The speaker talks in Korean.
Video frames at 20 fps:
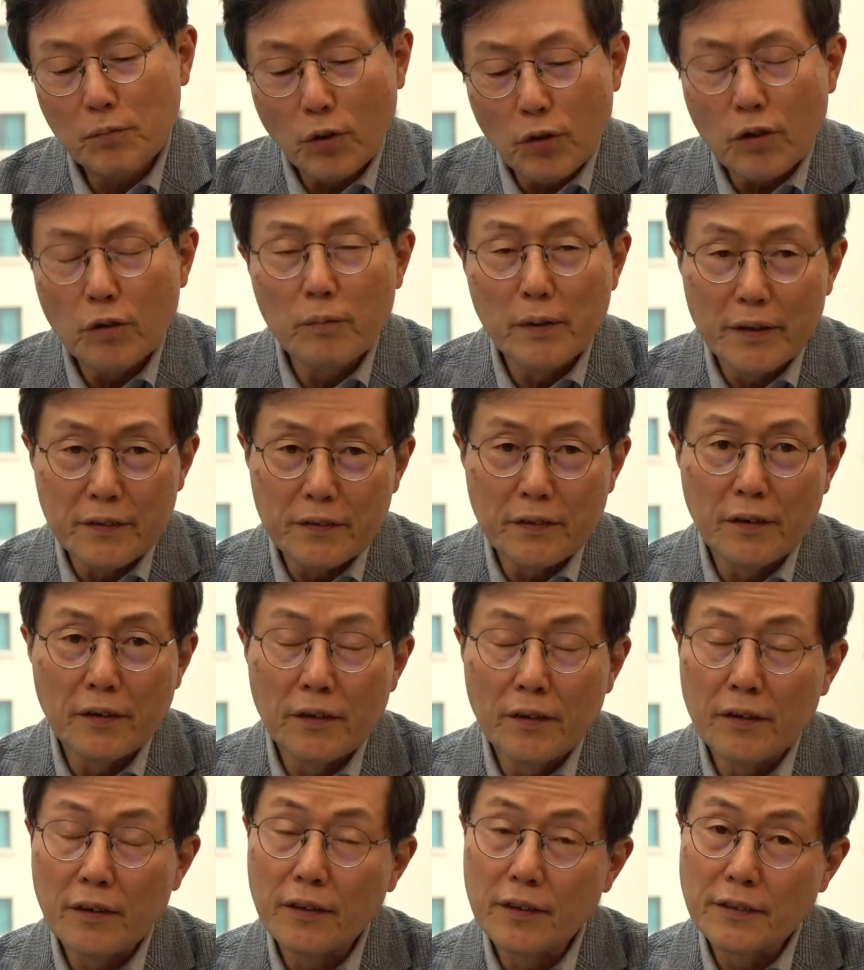
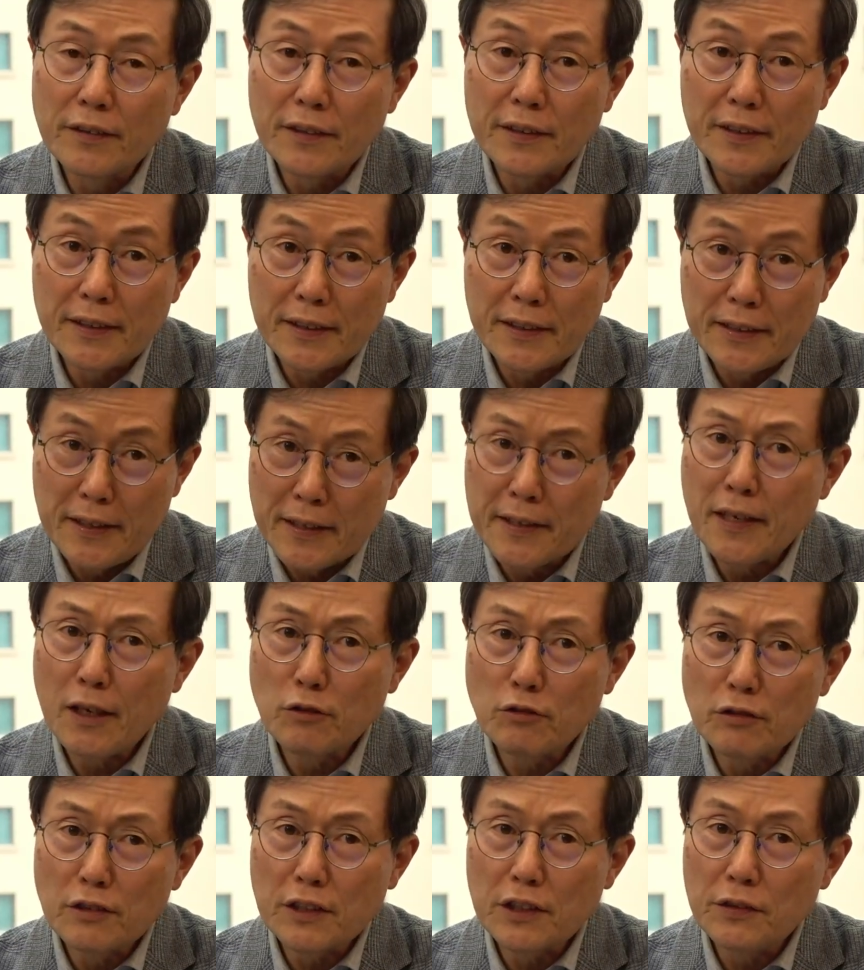포럼에서 이렇게 얘기할
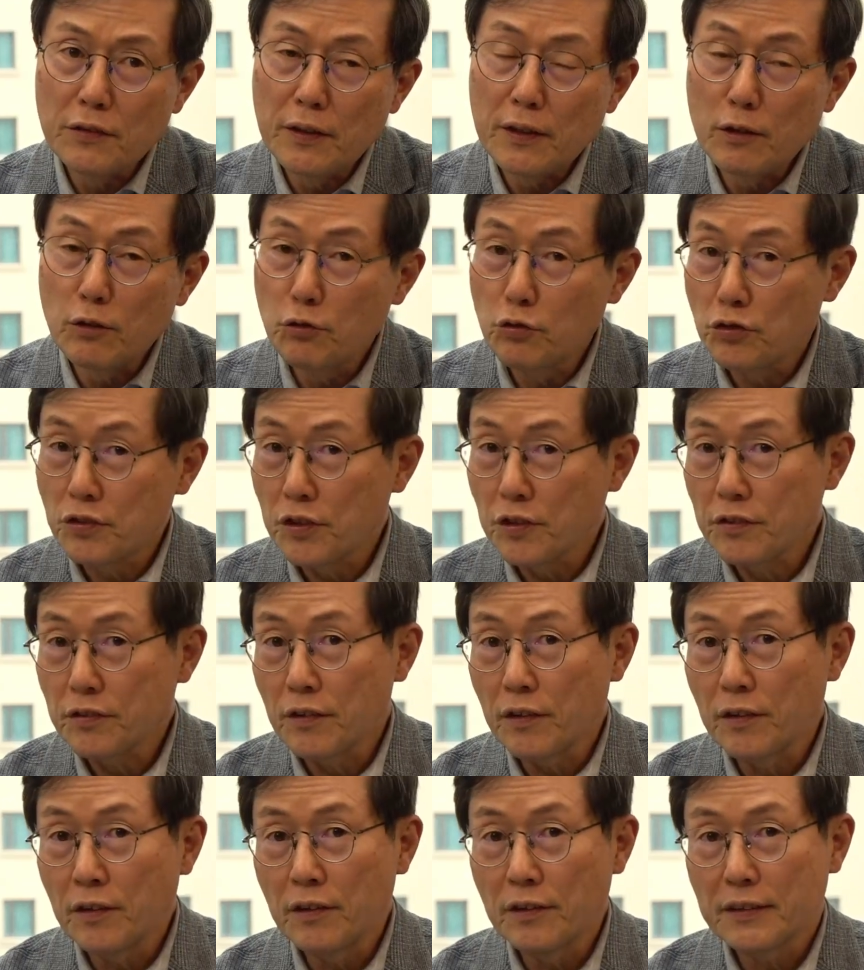수 있는 기회를
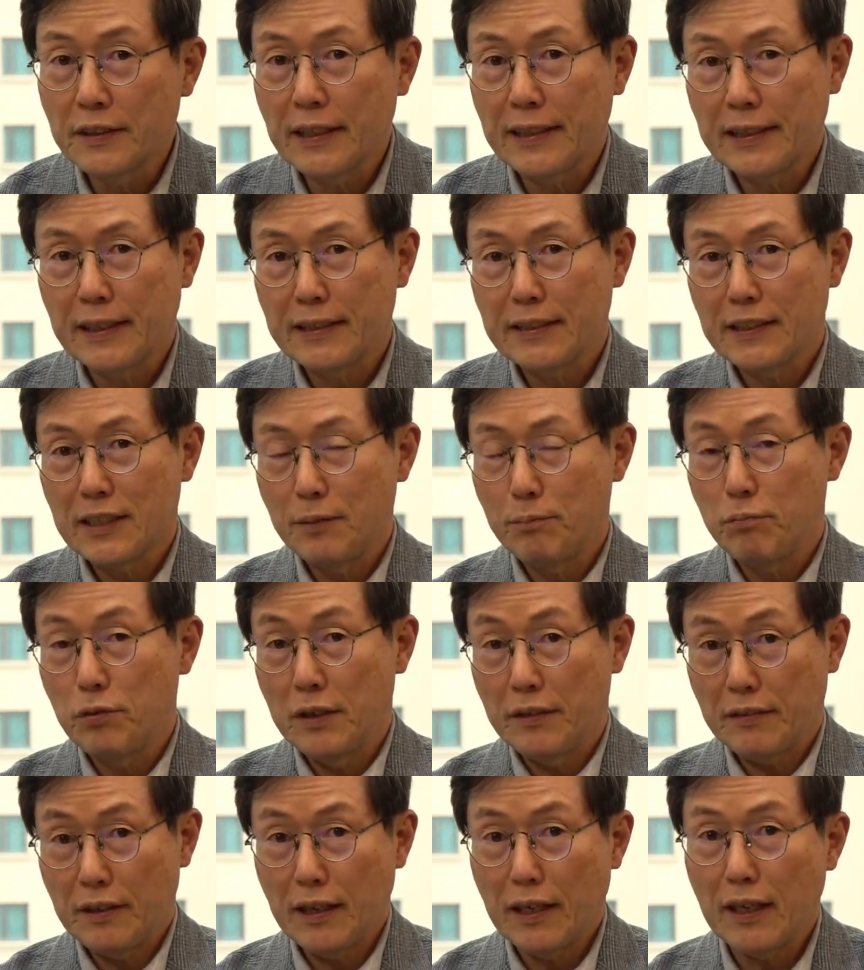주셔서 대단히
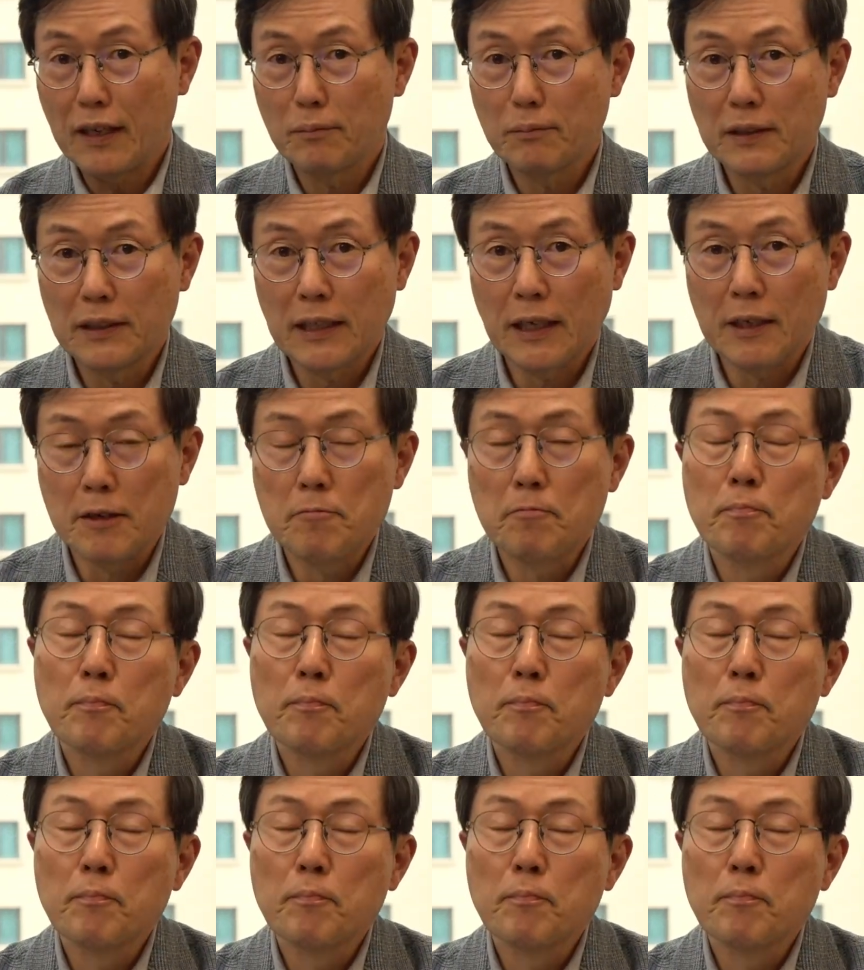기쁘게 생각합니다.